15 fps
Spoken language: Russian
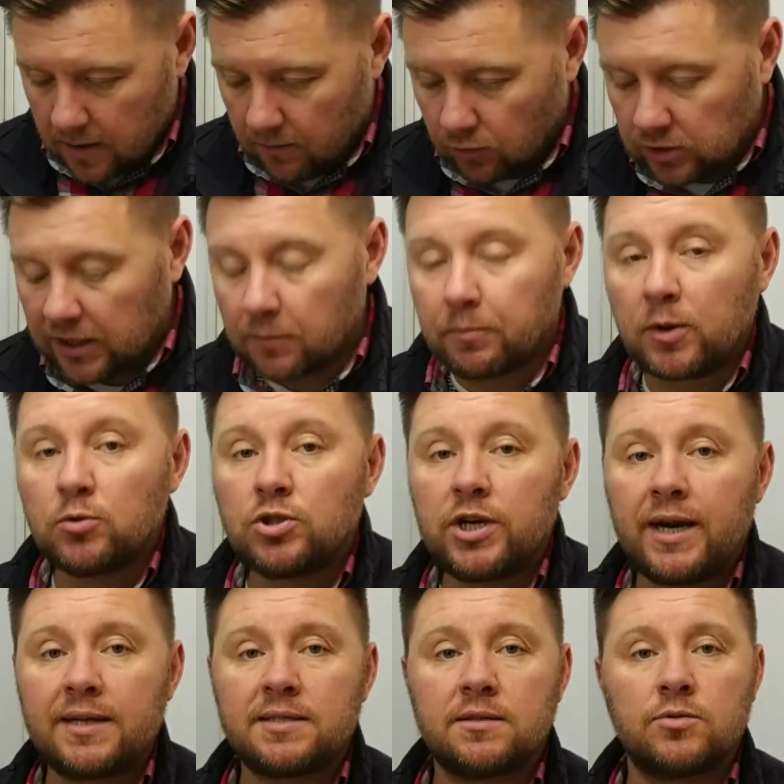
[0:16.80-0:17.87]
Вот так
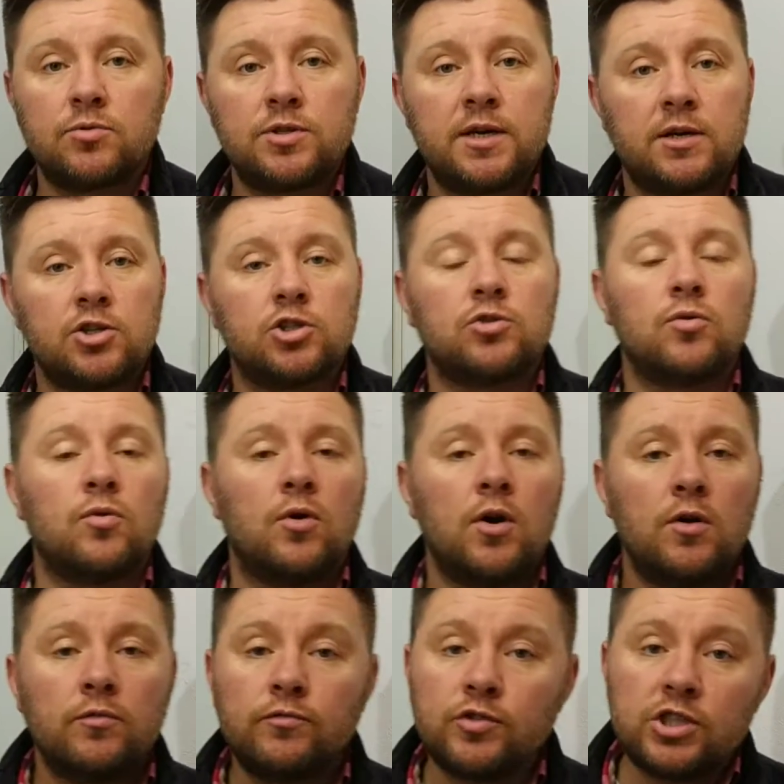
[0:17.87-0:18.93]
получается, друзья, что
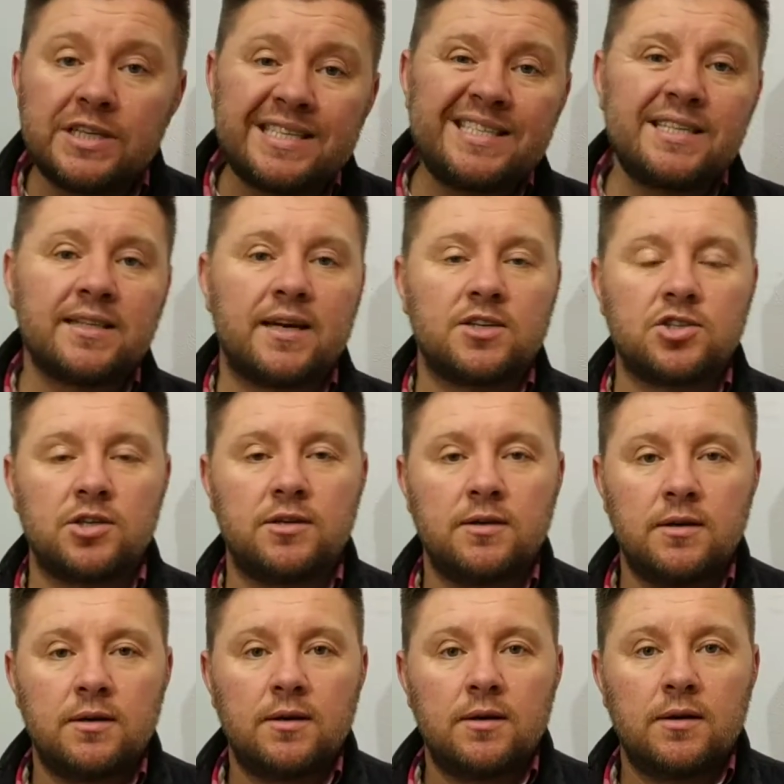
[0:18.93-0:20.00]
в жизни нашей,
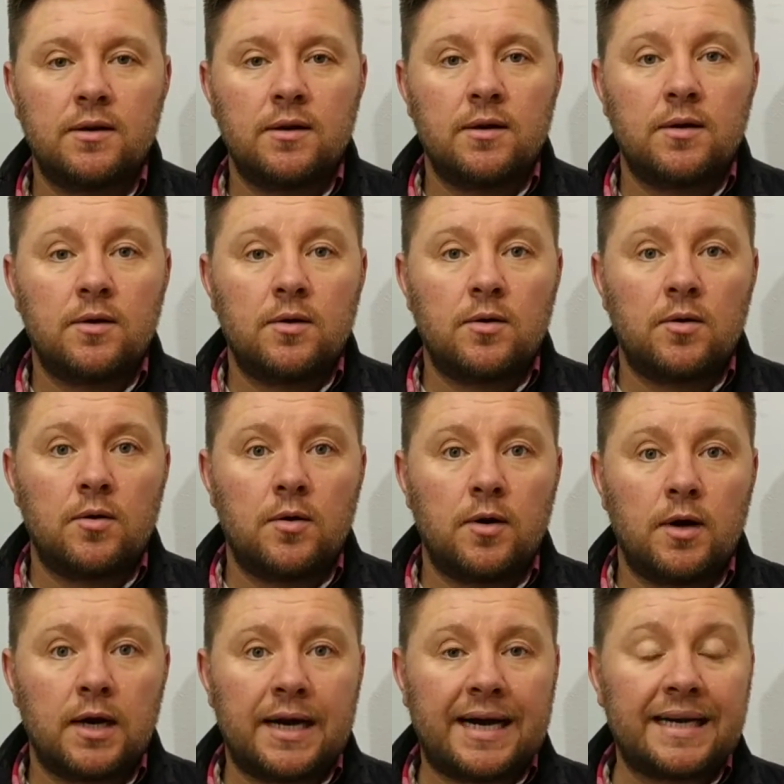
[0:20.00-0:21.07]

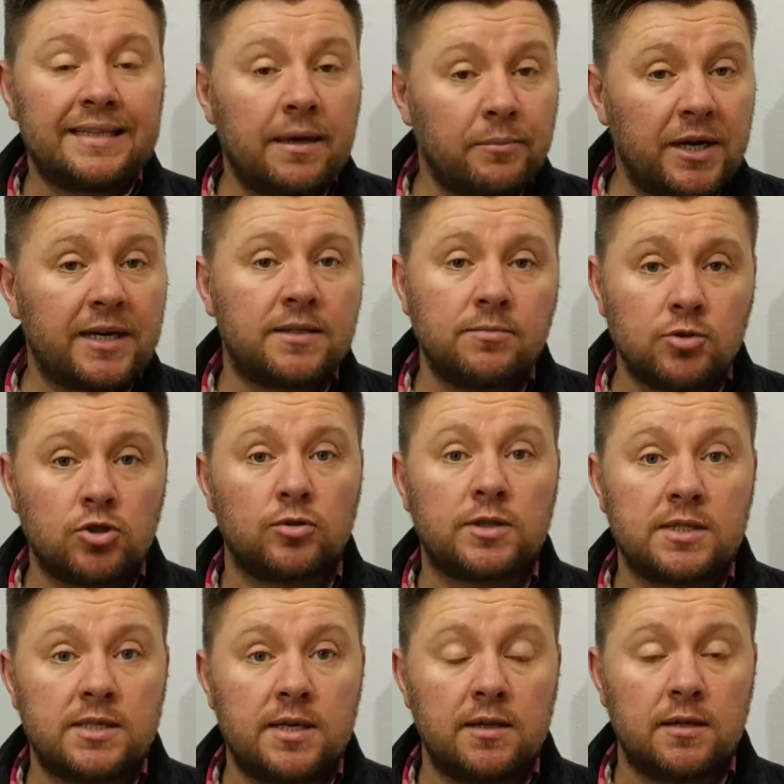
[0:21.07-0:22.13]
когда мы хотим что-то
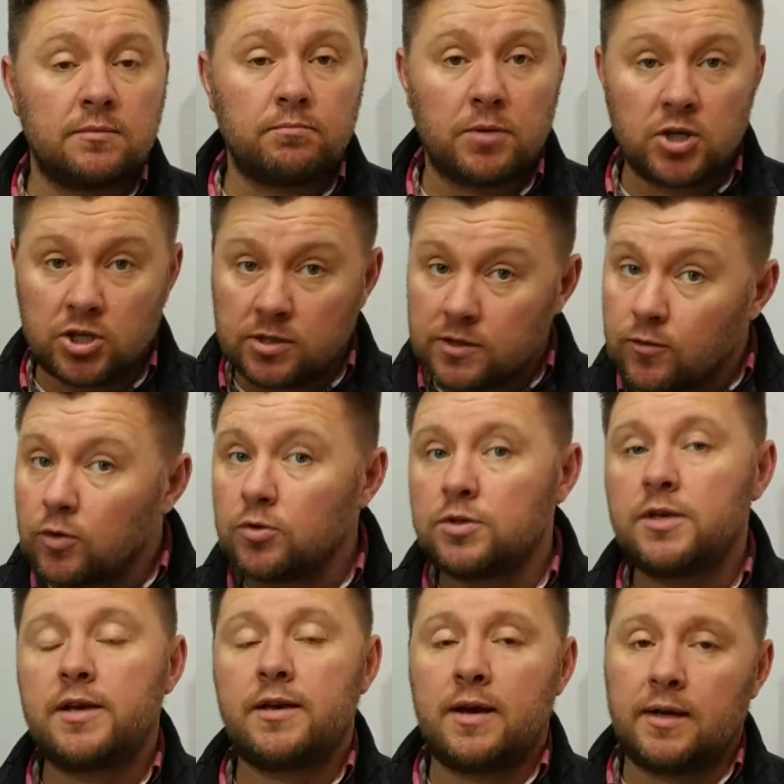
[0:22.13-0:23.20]
сделать, большинство
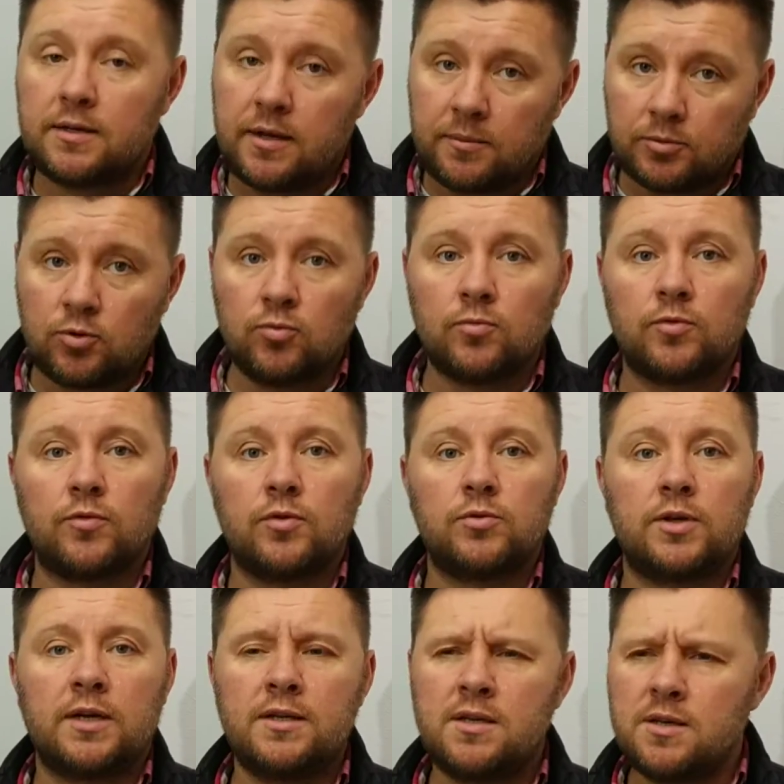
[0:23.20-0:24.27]
людей, они
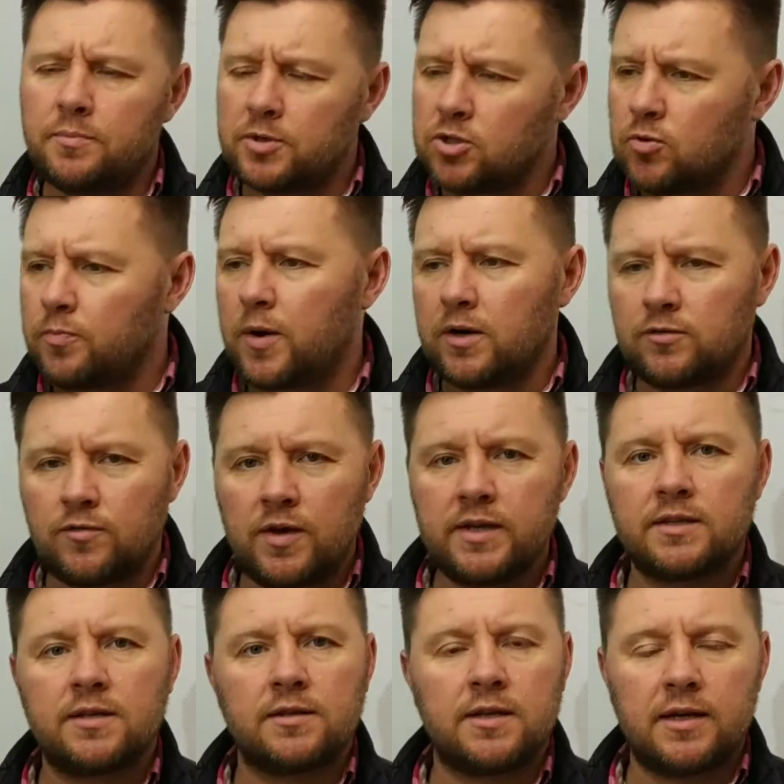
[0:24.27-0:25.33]
обдумывают, они не поступают
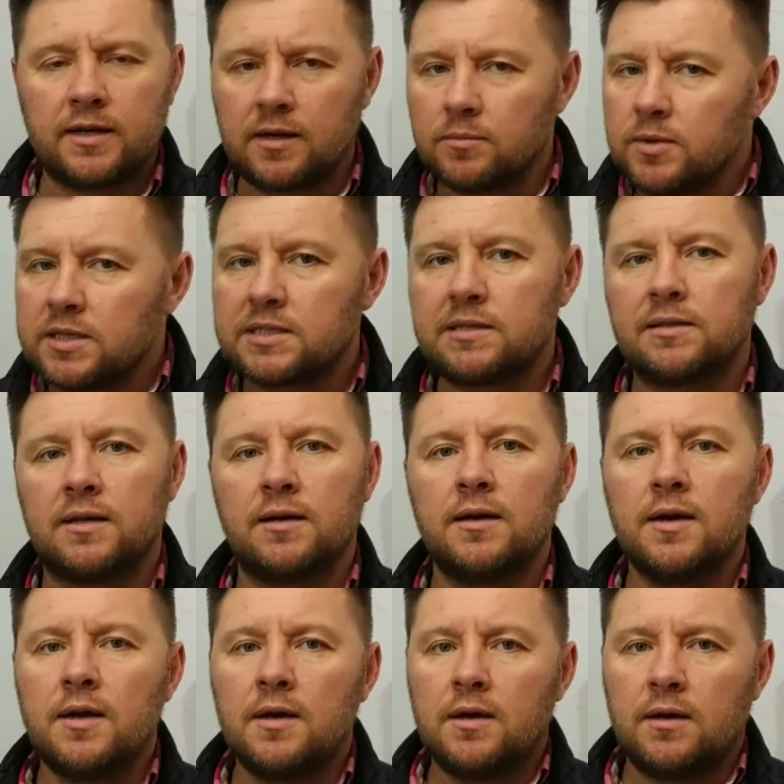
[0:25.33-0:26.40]
ветрено, легкомысленно,
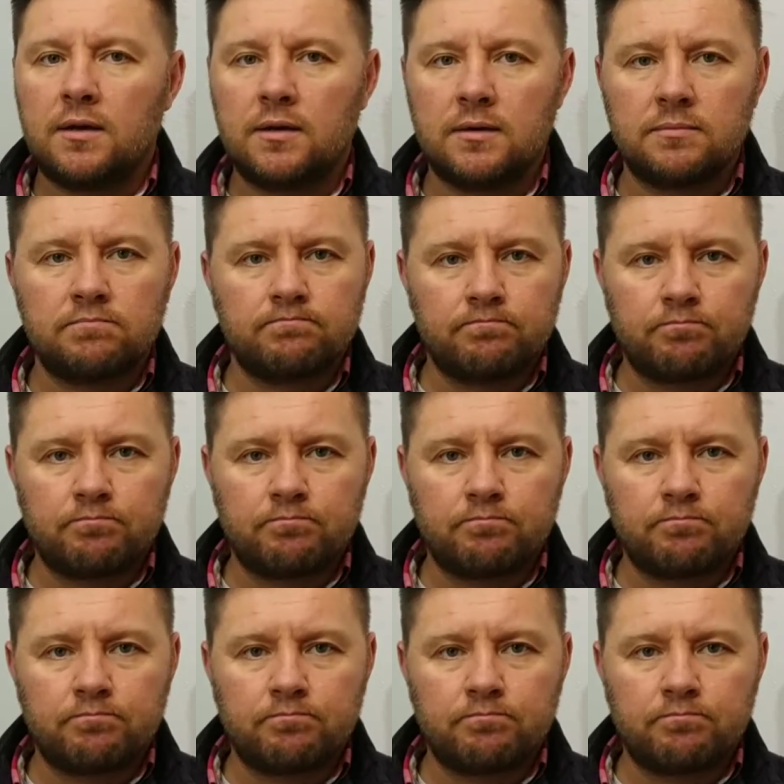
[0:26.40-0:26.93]
э,